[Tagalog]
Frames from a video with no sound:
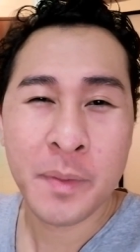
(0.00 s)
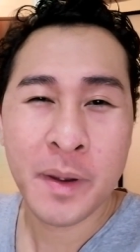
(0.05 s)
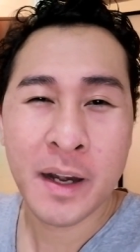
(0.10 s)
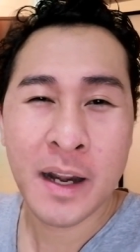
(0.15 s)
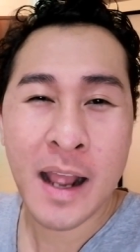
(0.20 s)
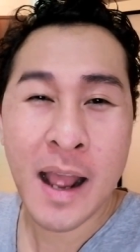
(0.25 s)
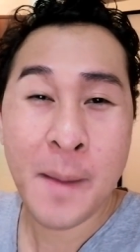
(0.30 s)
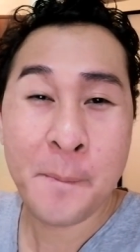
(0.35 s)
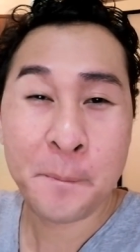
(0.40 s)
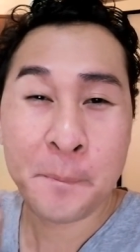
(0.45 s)

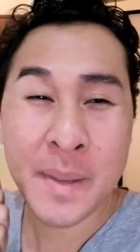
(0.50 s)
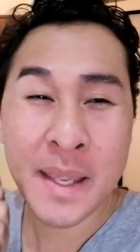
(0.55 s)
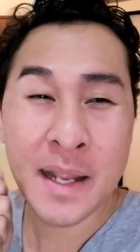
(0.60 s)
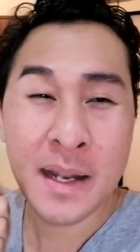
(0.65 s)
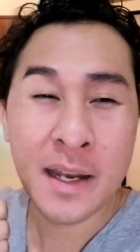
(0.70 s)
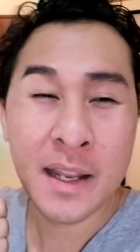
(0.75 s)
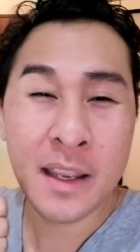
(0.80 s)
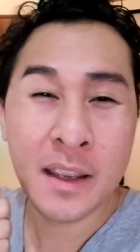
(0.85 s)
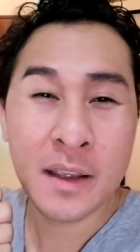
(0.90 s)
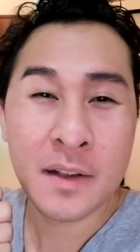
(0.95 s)
parang ang
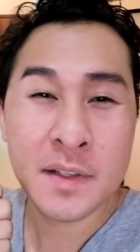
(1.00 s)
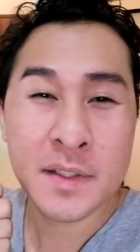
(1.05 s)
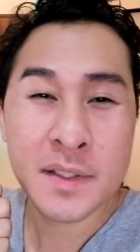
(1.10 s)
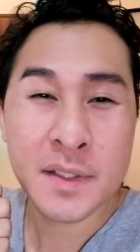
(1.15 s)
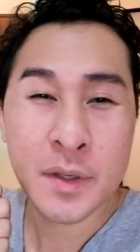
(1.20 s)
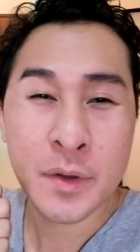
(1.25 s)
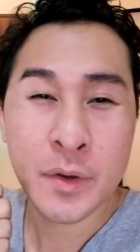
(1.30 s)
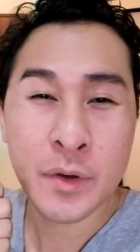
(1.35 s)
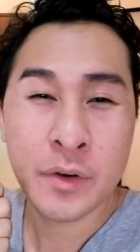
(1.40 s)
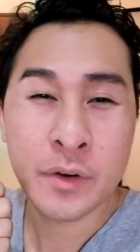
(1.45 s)
feeling
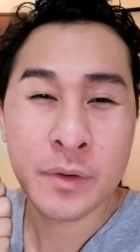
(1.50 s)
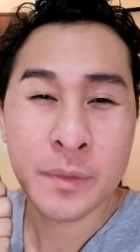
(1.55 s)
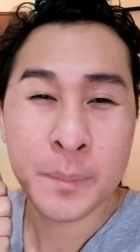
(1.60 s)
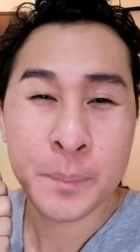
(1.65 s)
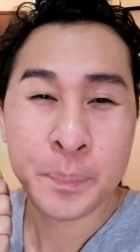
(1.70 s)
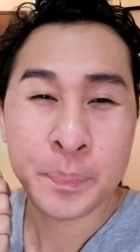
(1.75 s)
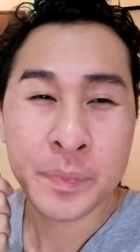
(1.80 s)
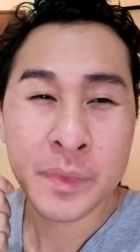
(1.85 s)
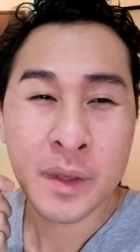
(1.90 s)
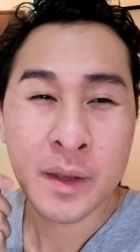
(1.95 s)
is yung
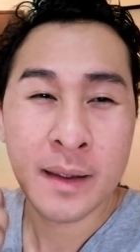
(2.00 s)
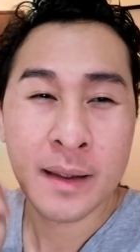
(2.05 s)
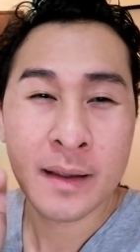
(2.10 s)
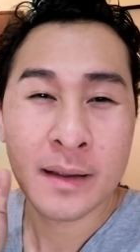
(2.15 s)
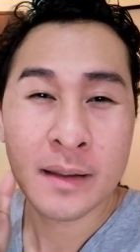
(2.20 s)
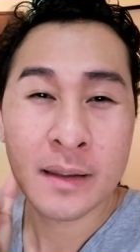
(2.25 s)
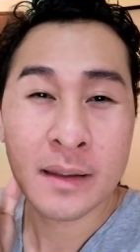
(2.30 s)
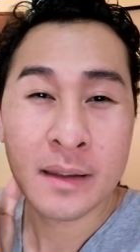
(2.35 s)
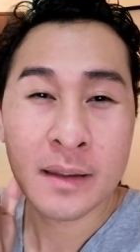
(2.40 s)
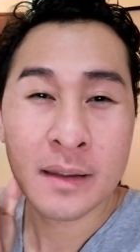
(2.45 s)
uh,